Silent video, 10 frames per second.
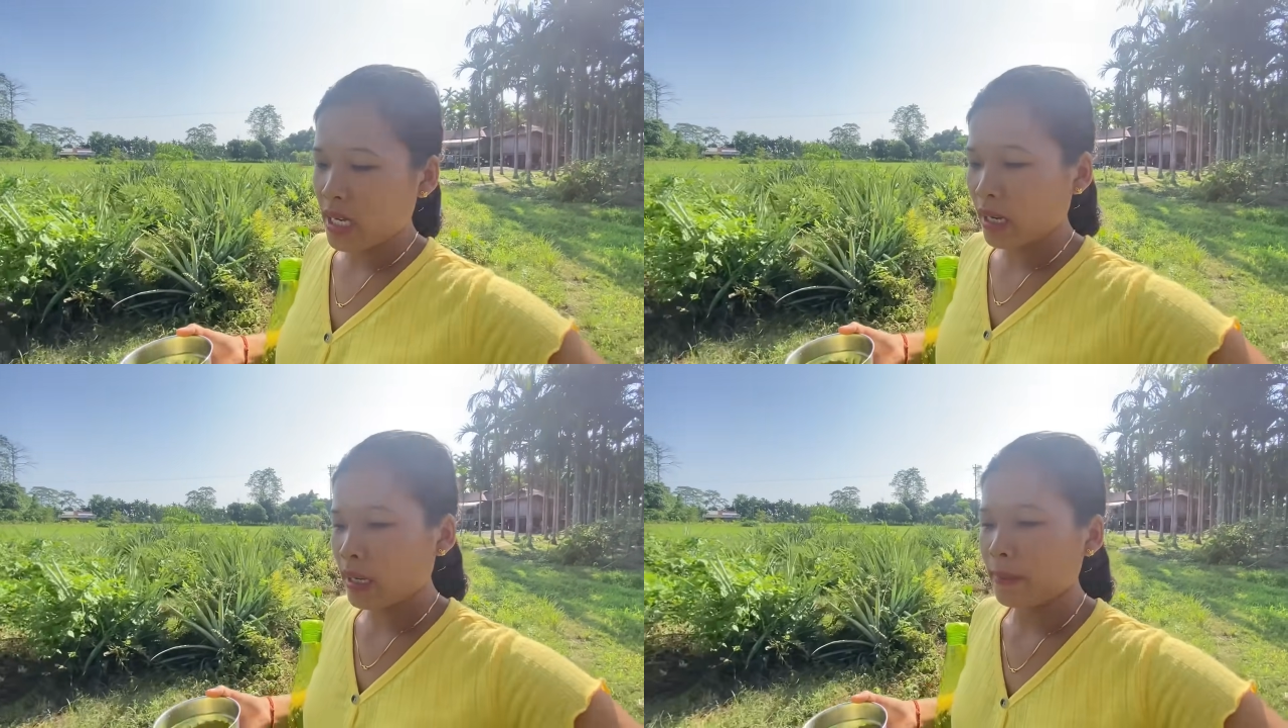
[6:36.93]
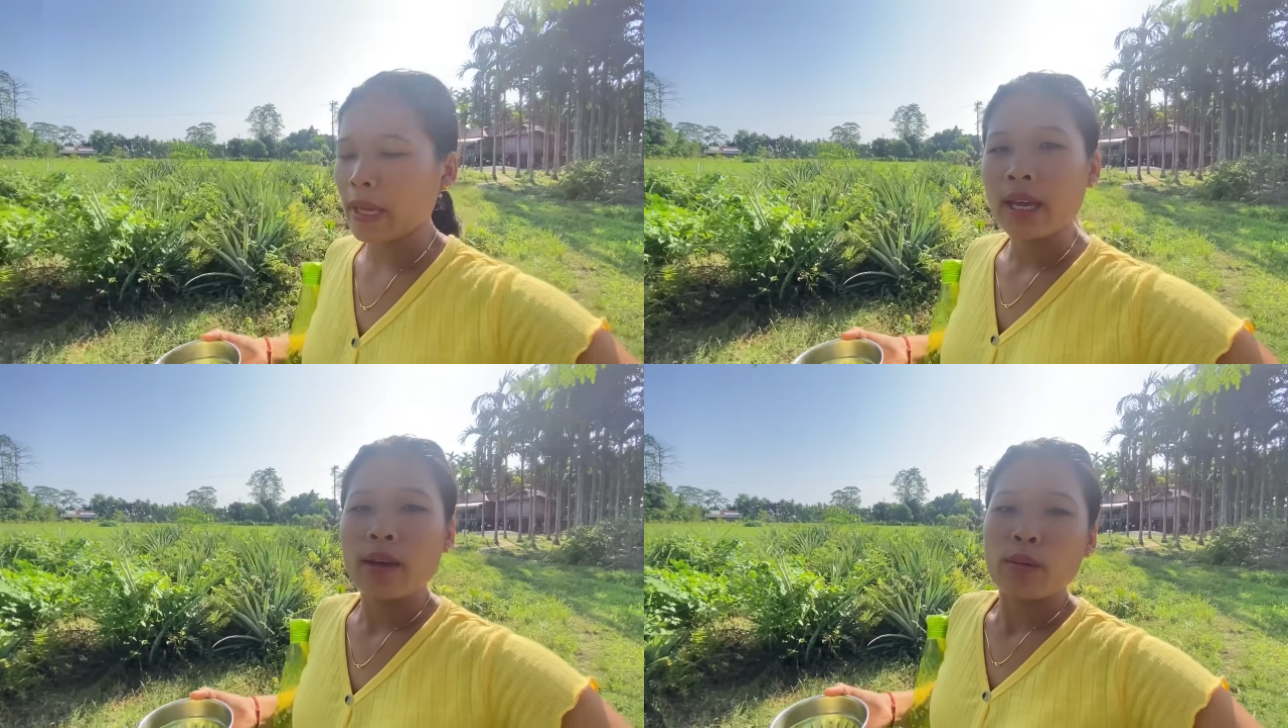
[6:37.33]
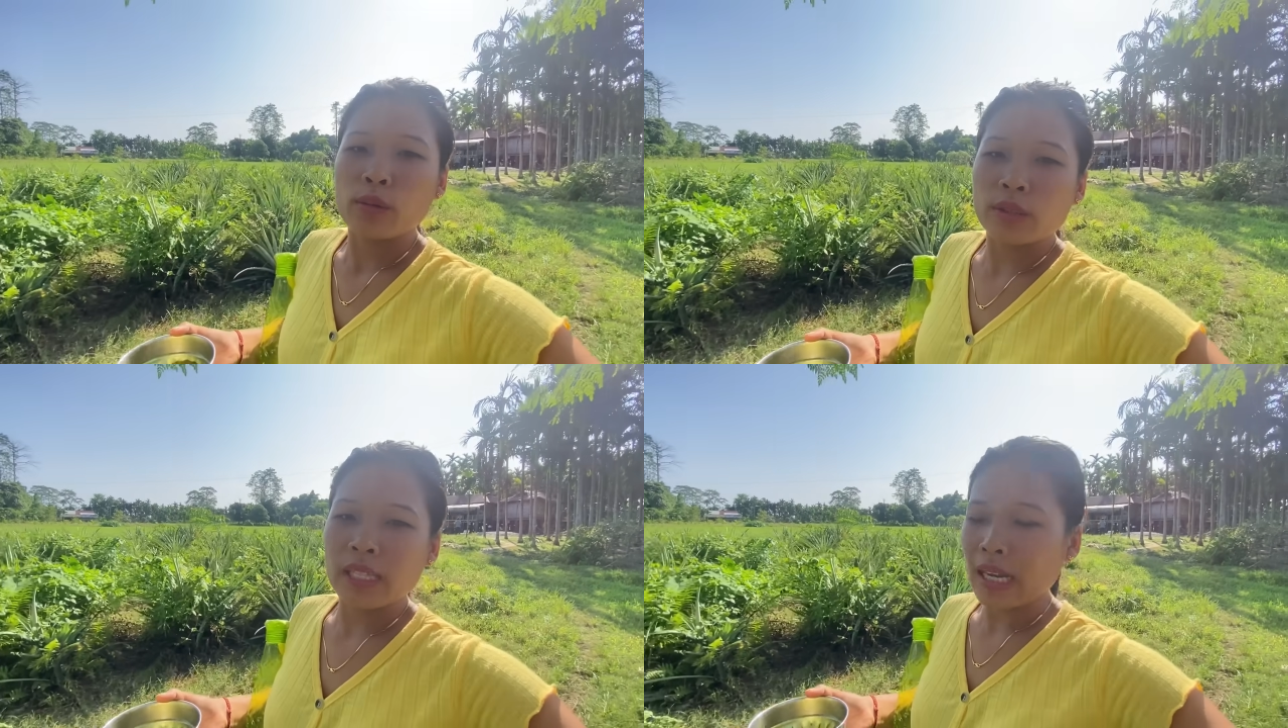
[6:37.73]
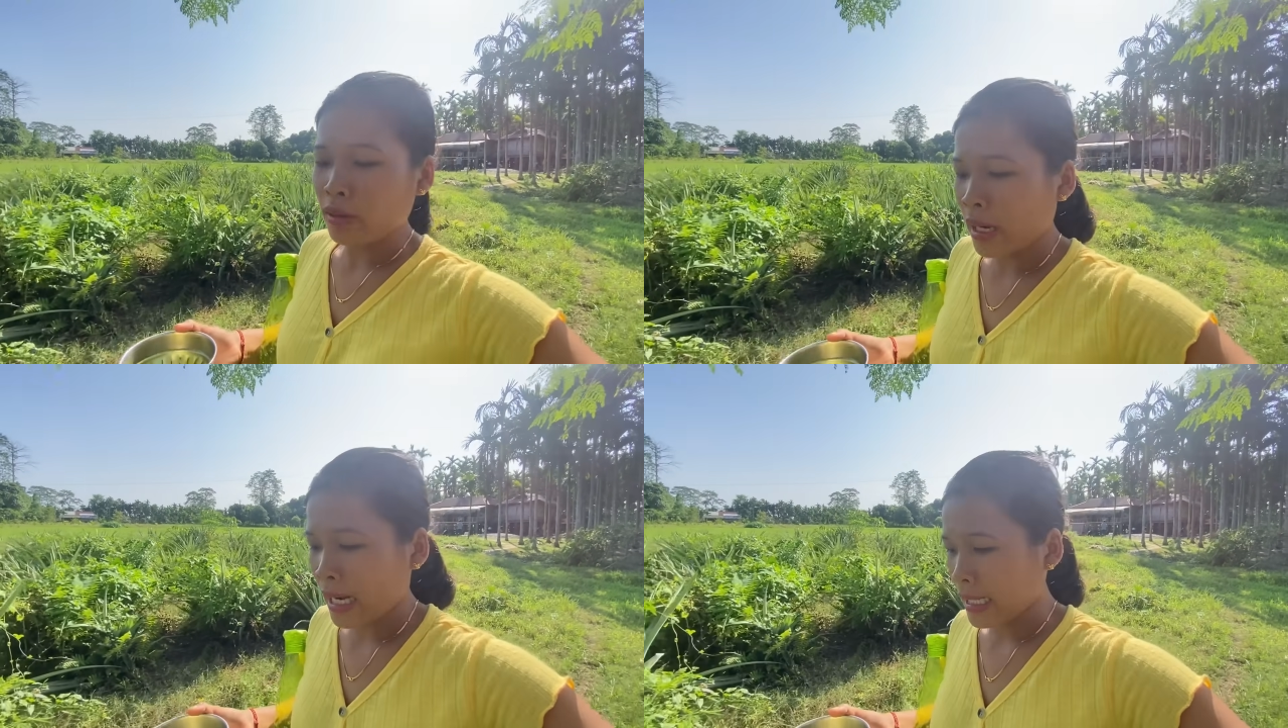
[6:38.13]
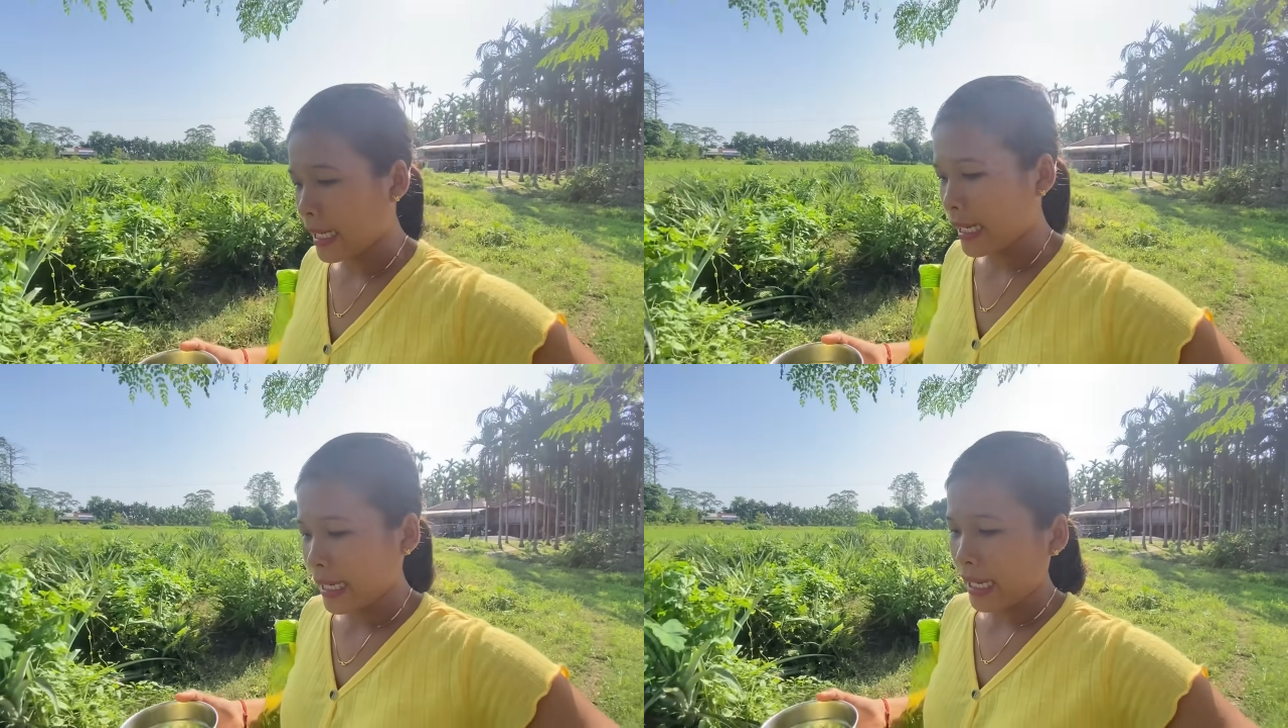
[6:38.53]
जंगल पे वो जारो खाट
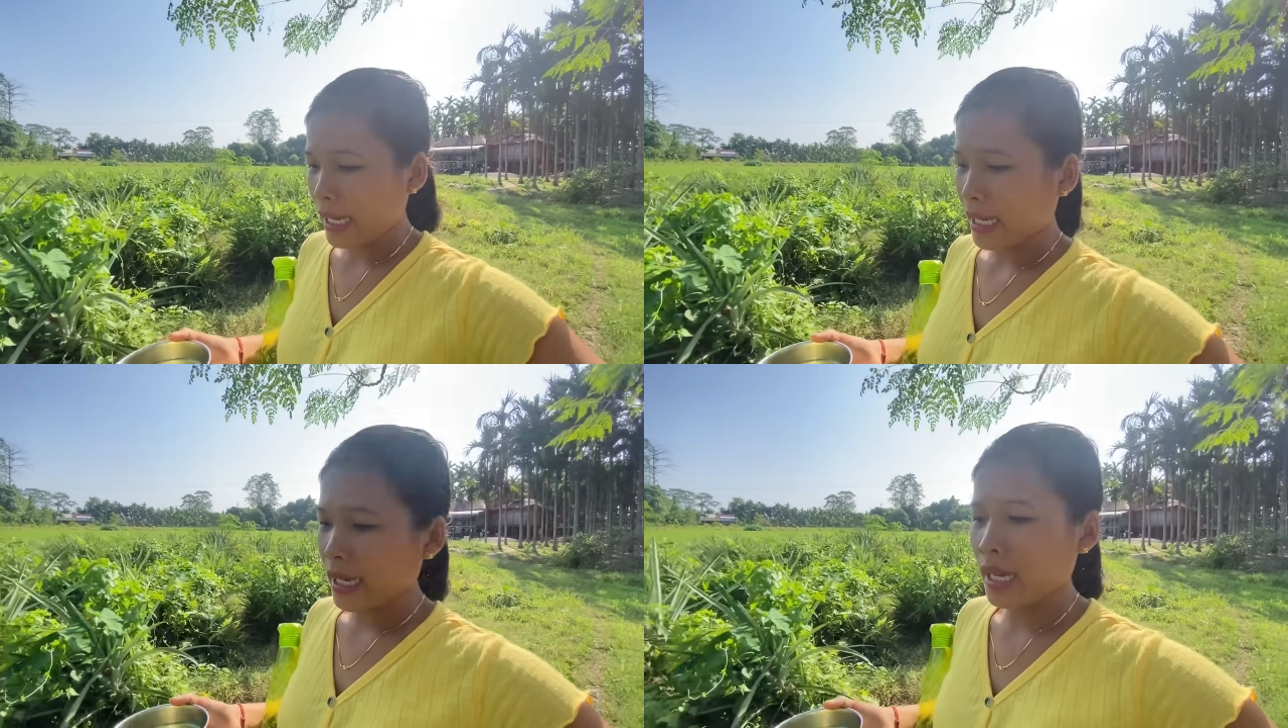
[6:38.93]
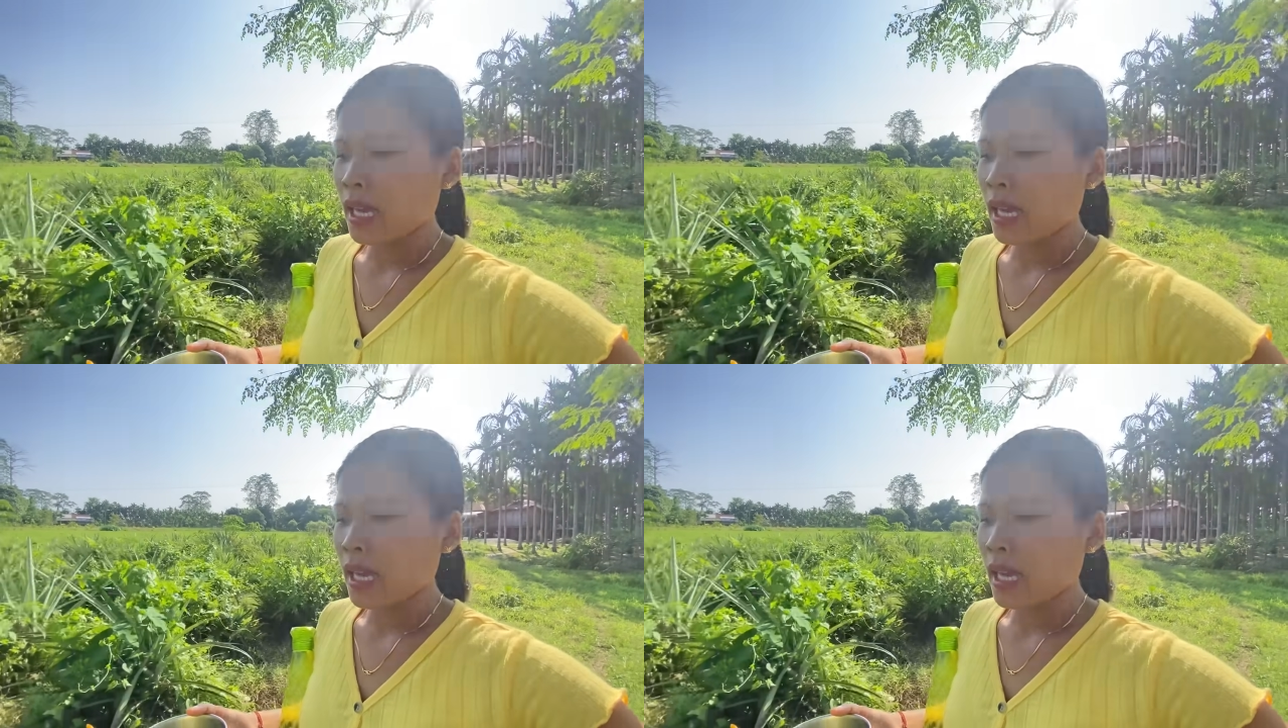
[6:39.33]
के लेके आएंगे